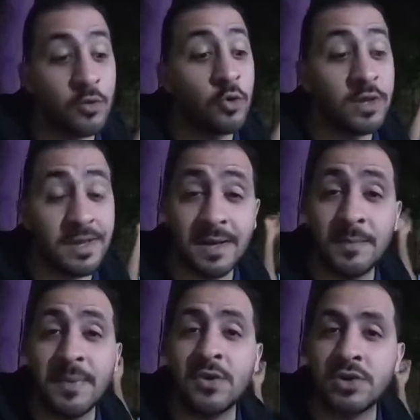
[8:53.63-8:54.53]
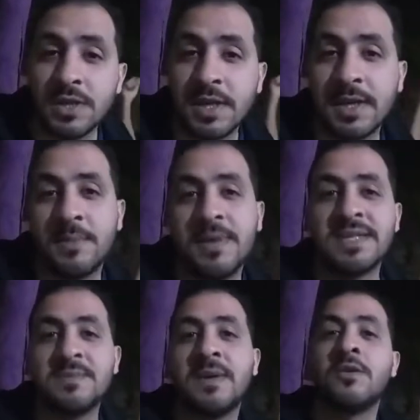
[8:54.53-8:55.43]
كل ده ب 120 جنيه
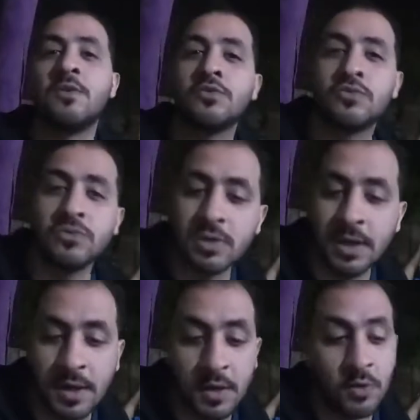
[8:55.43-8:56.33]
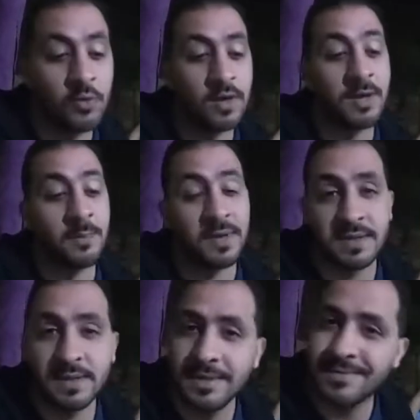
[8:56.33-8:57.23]
بالنسبه للاقصر والكميه
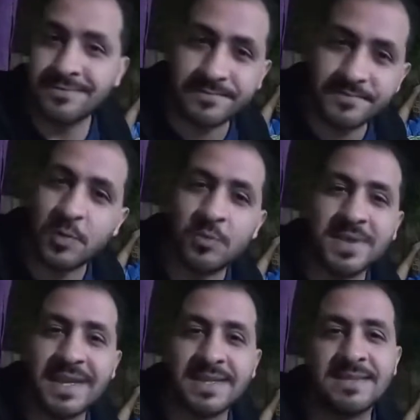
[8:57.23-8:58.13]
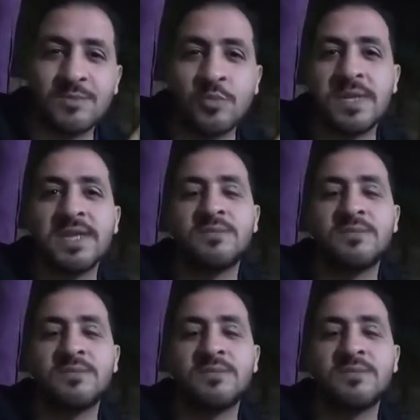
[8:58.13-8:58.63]
دي ممتاز ممتاز